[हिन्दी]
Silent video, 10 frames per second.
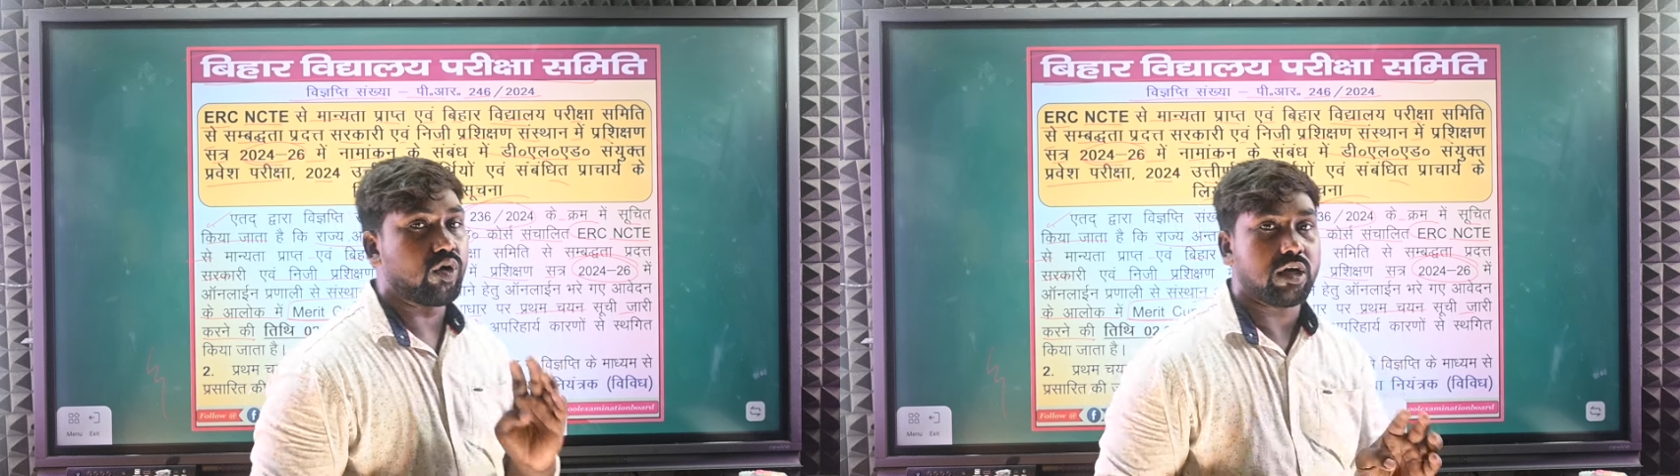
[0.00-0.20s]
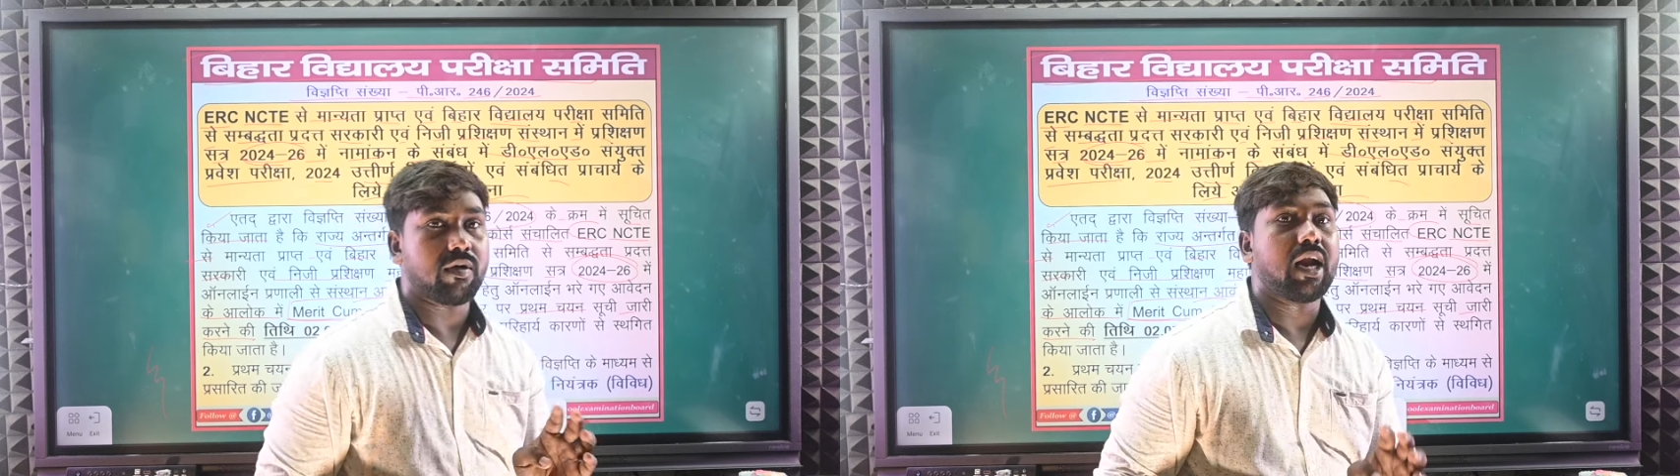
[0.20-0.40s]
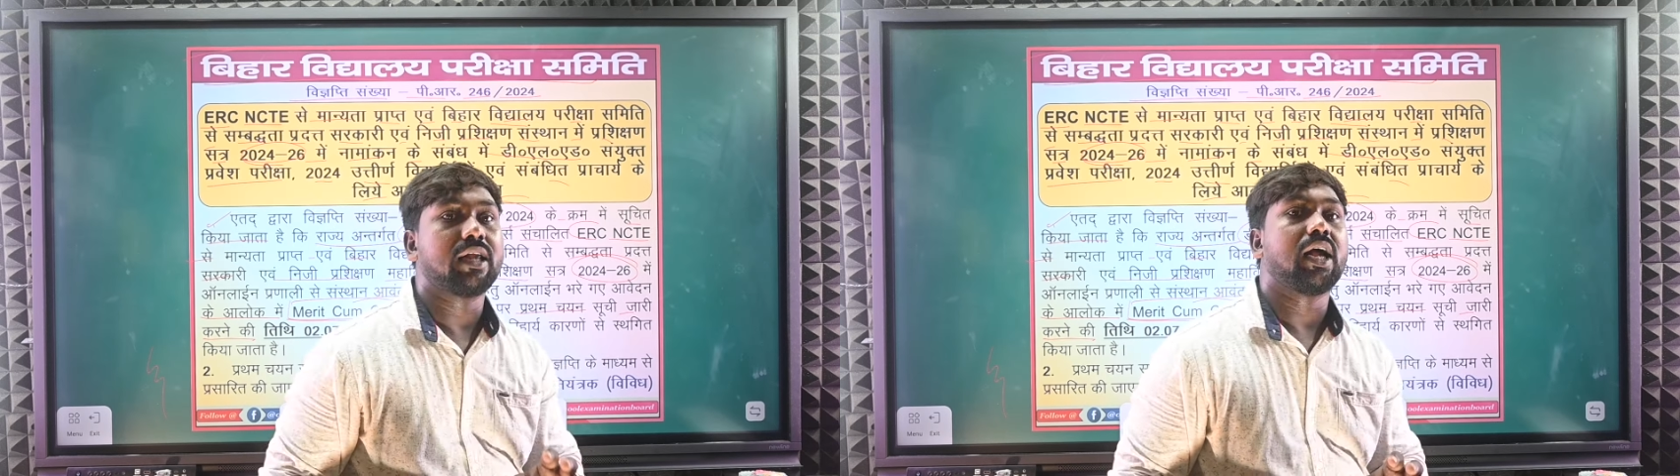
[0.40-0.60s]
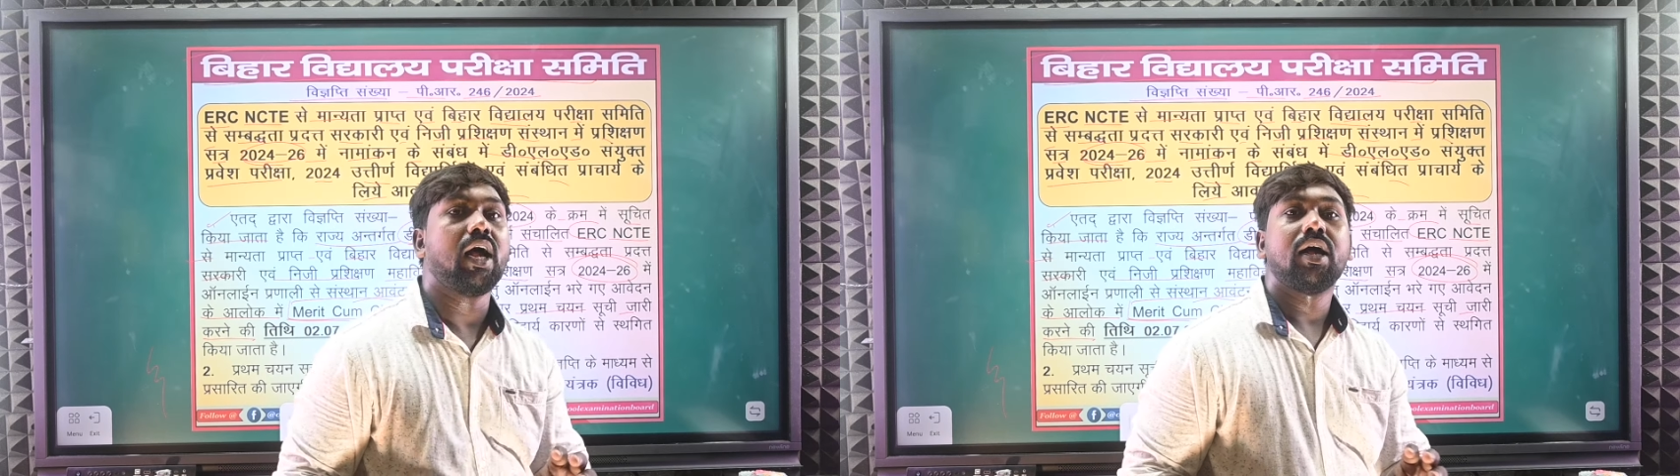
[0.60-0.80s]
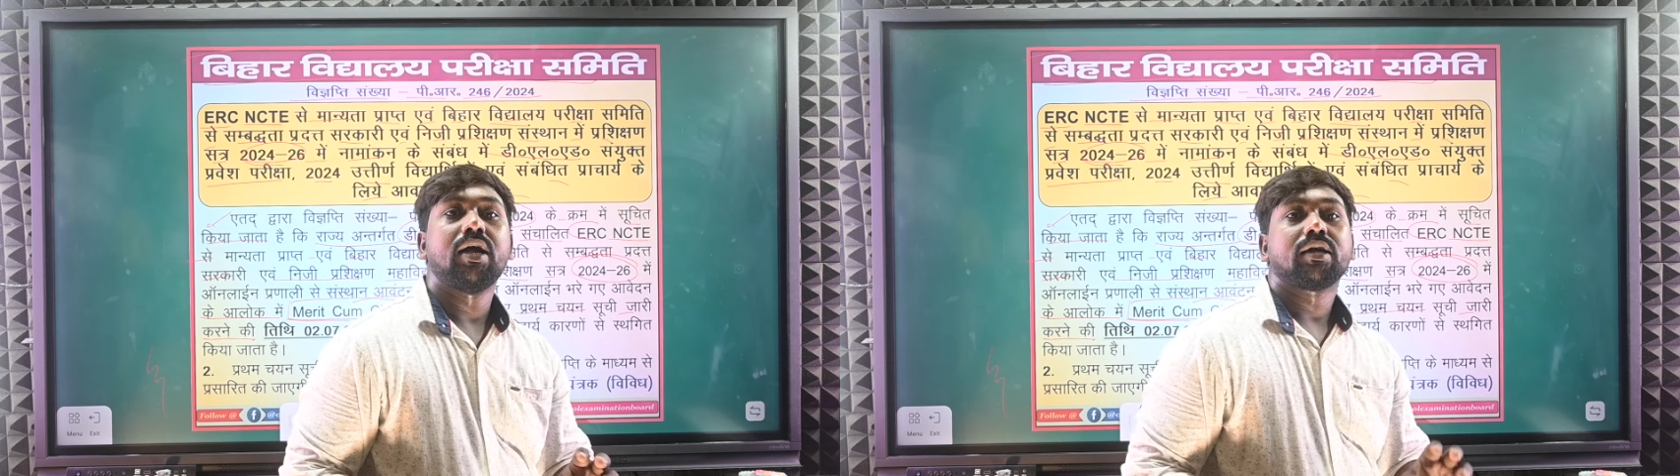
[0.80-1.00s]
होने वाला
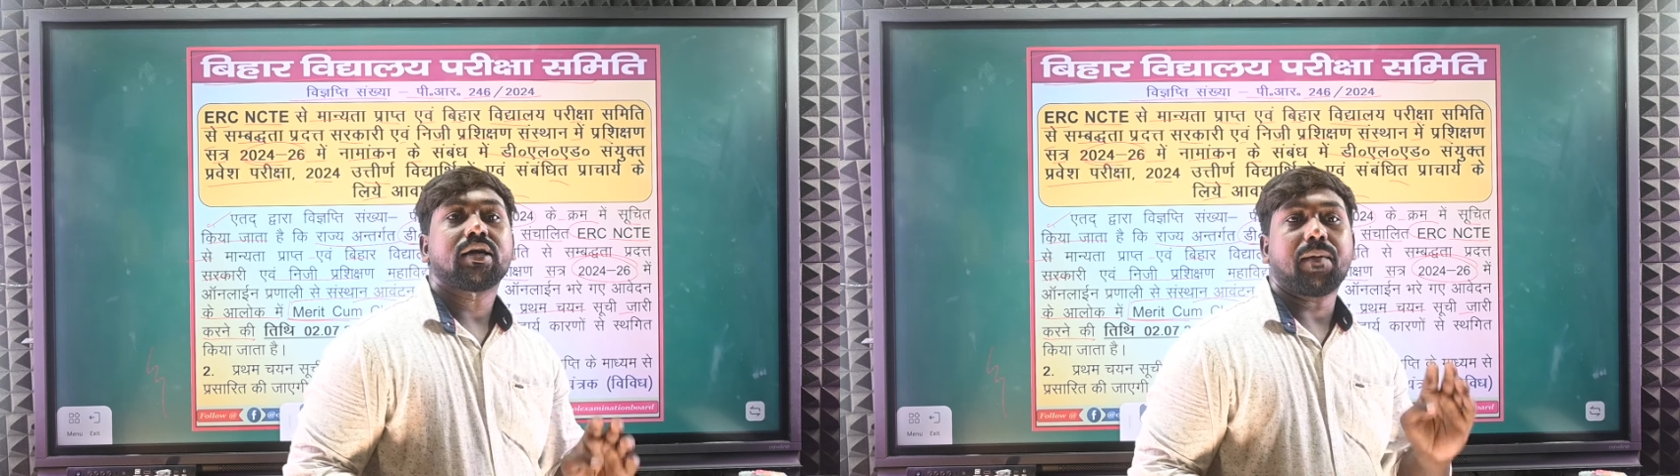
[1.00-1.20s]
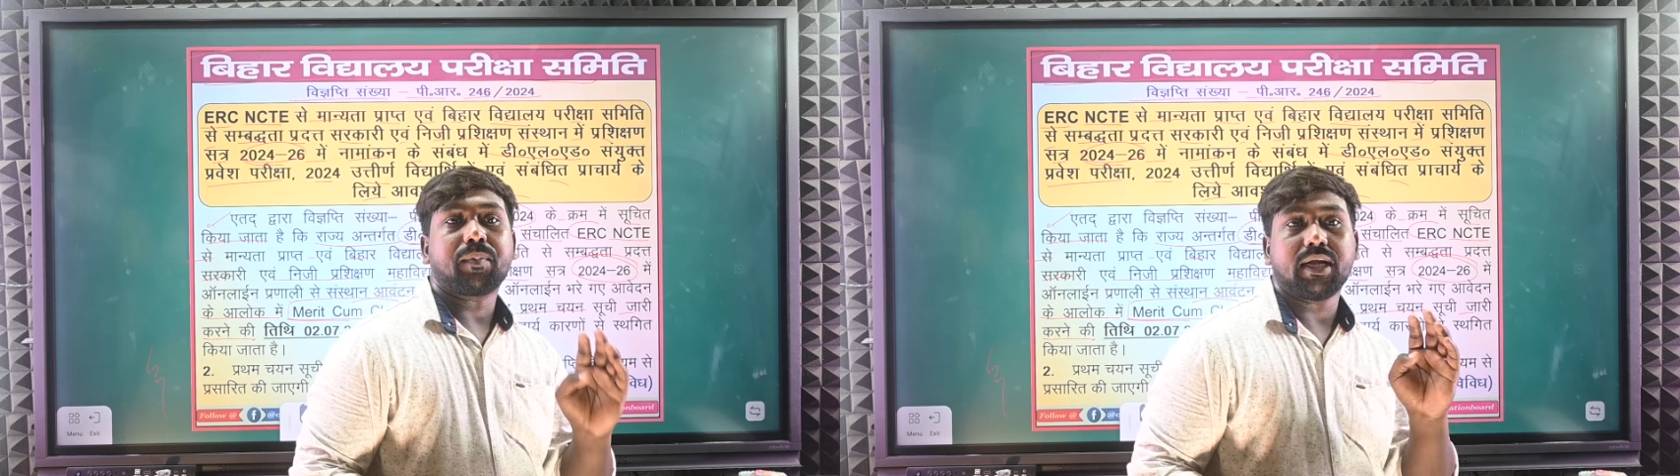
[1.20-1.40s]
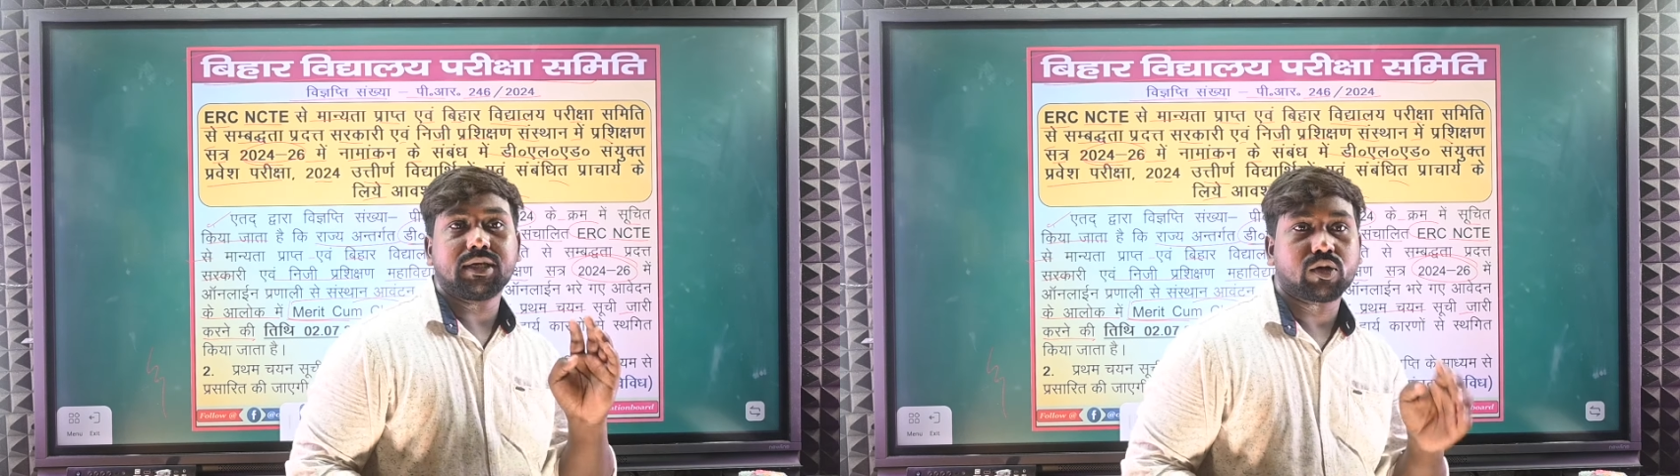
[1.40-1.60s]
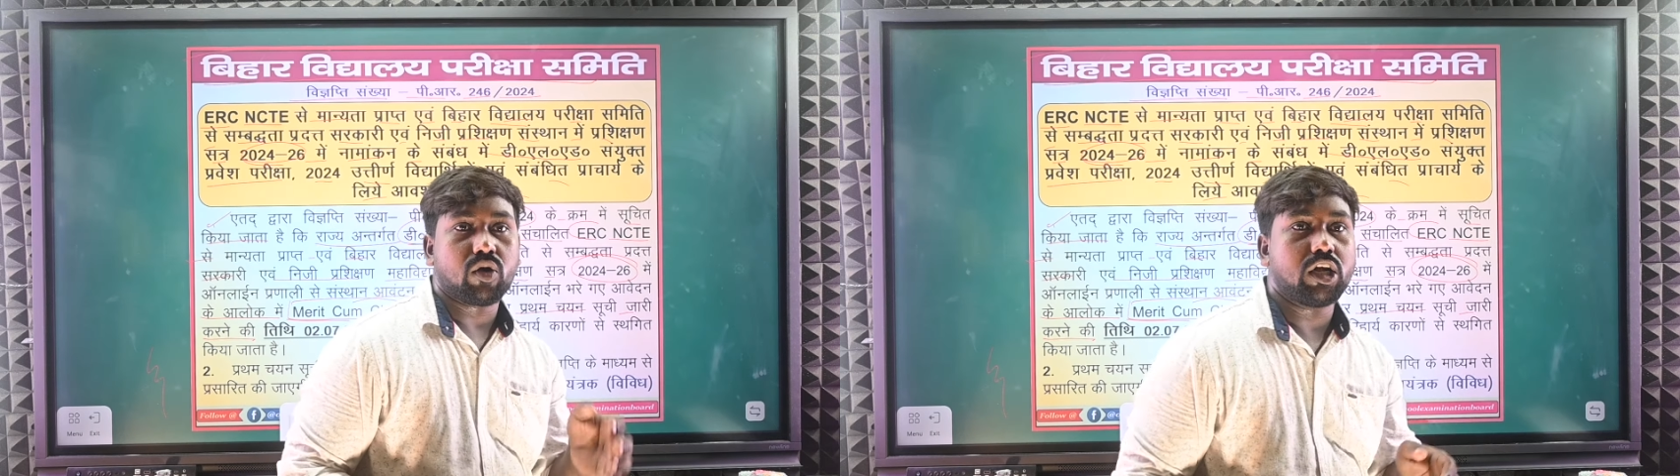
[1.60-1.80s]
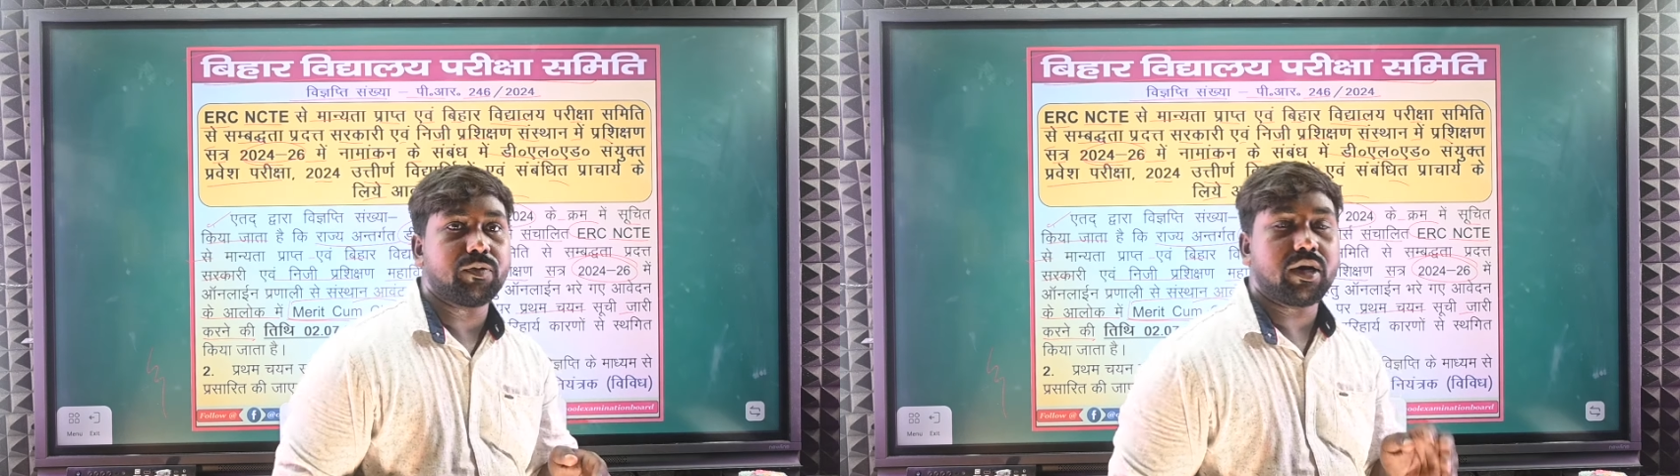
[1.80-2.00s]
था कि आपका इस
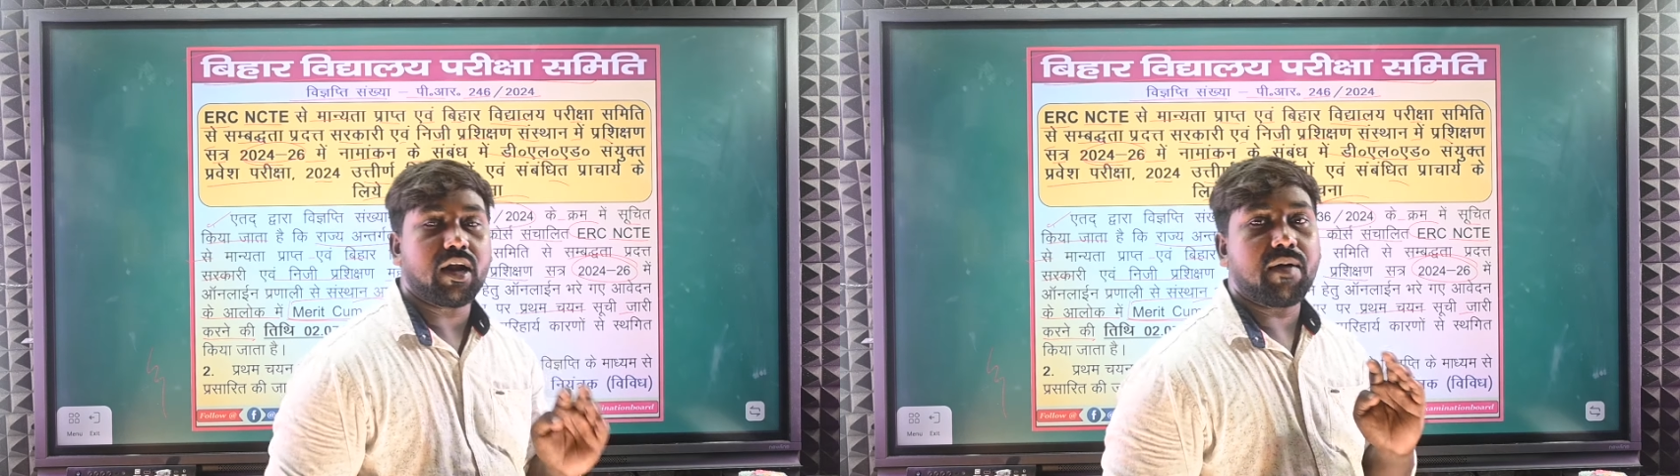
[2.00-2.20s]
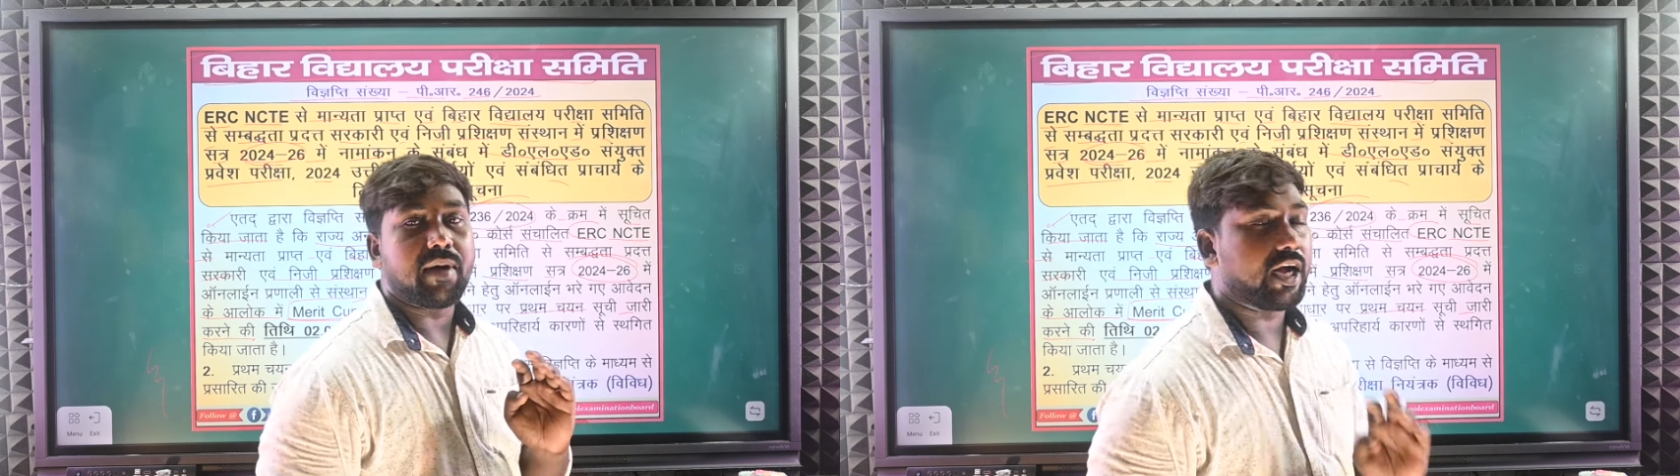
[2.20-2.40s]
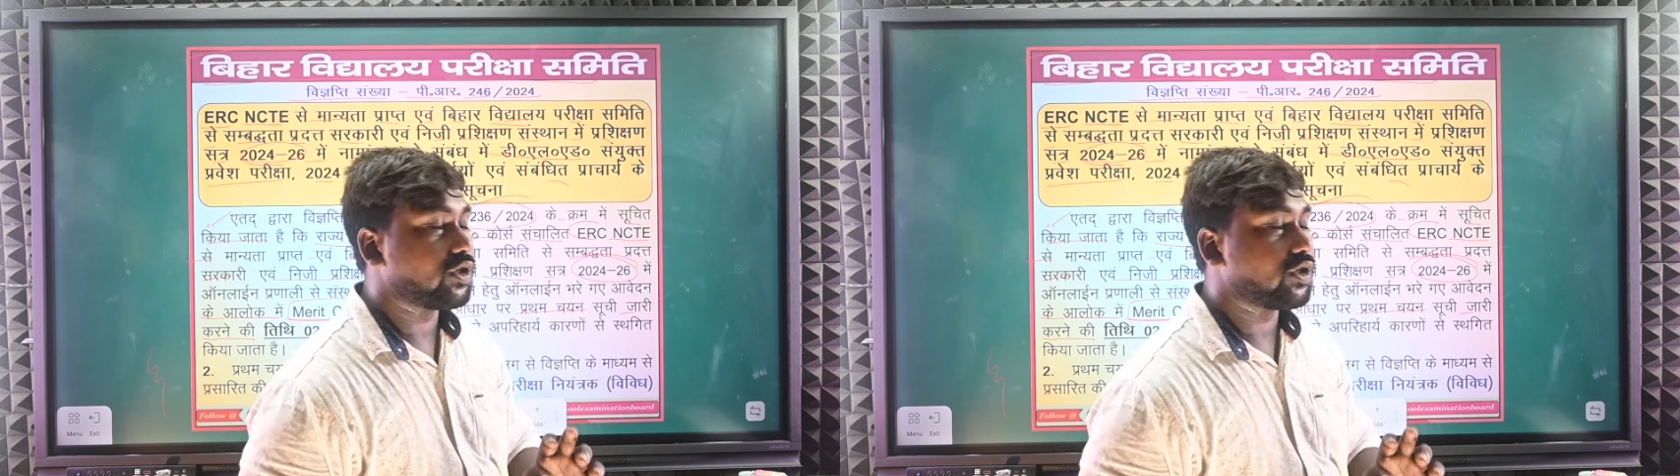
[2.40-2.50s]
कॉलेज में नाम आ